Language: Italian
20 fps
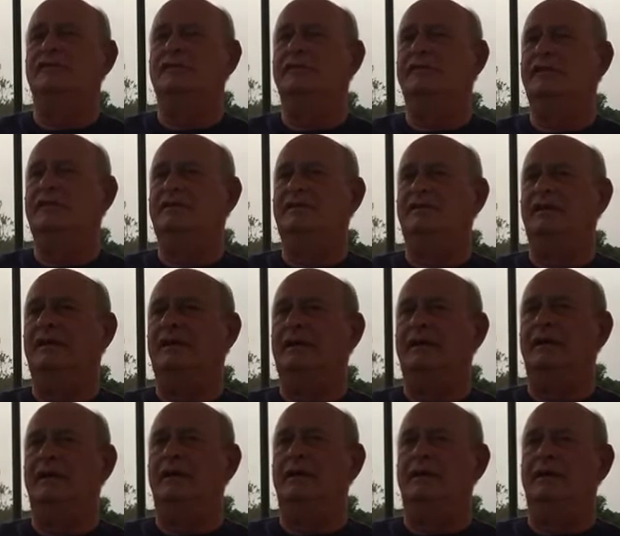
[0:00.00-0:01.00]
si
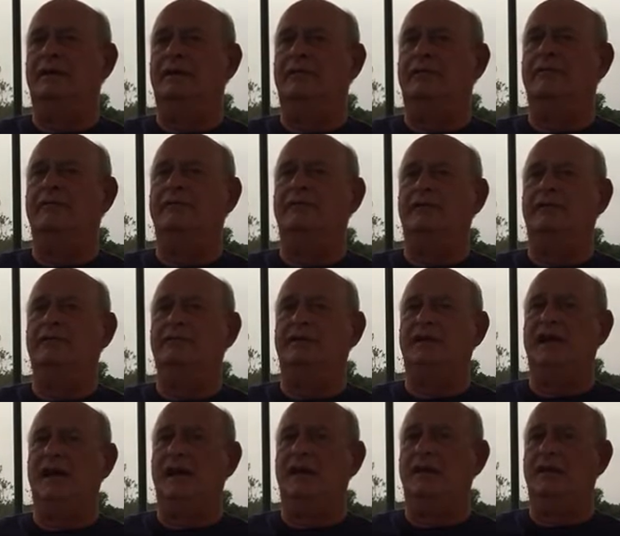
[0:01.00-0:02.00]
dovette
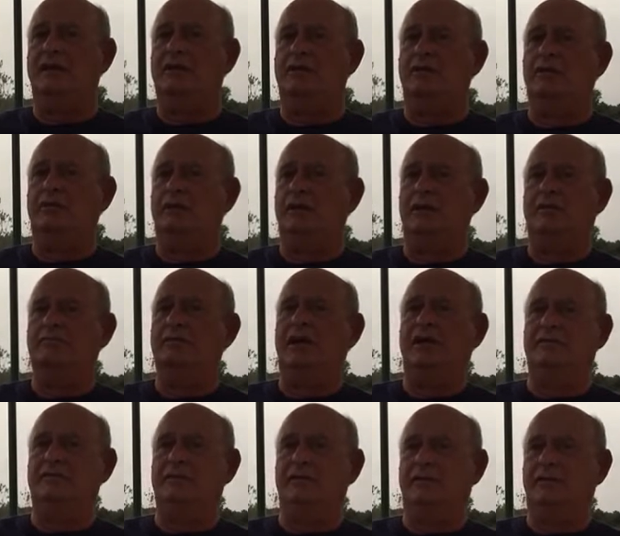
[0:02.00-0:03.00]
confrontare con il
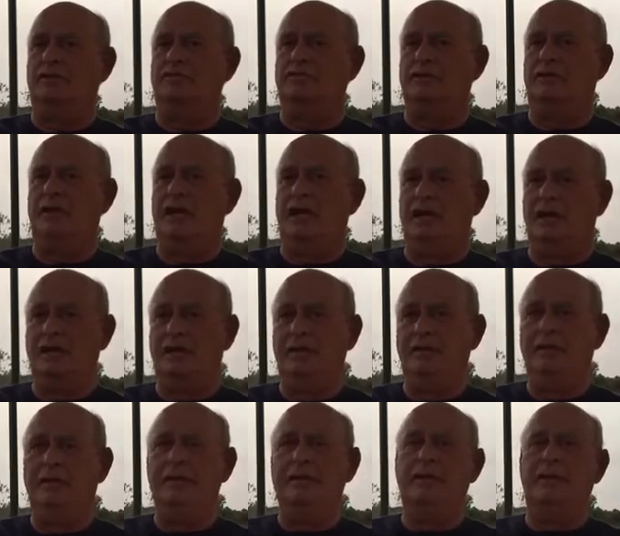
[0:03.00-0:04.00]
bando regionale
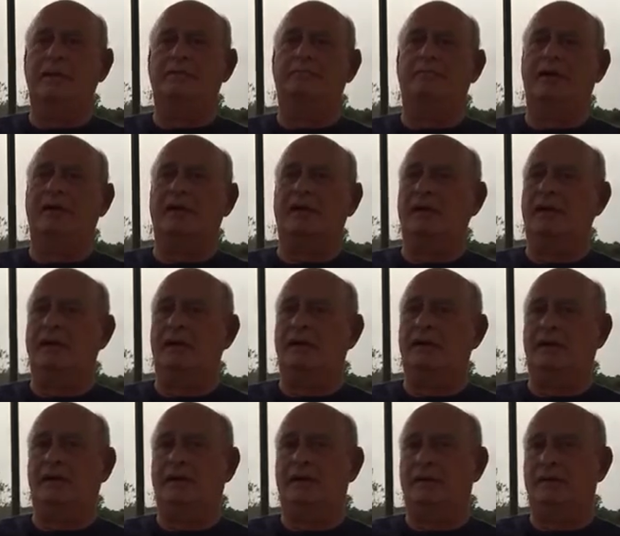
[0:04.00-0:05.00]
per,
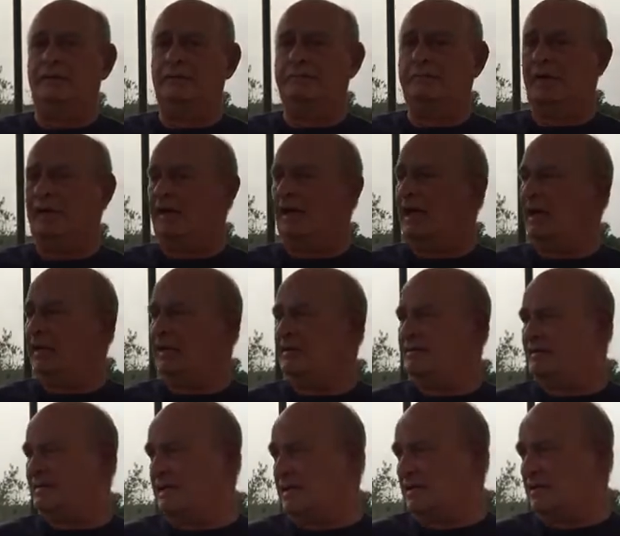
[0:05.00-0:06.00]
eh, per le aree
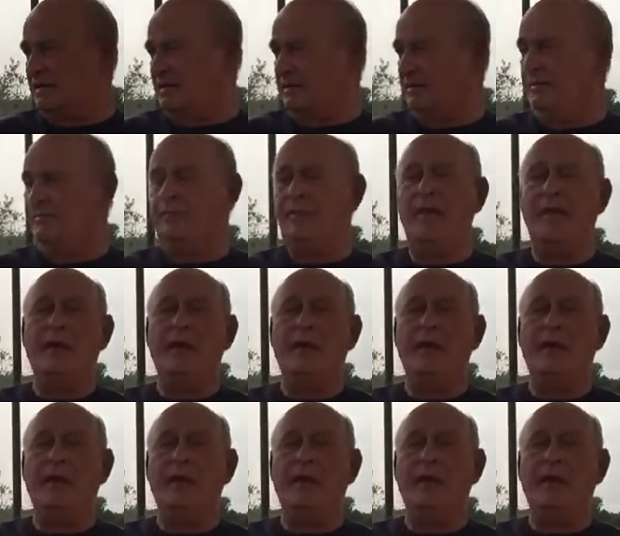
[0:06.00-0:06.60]
SIC.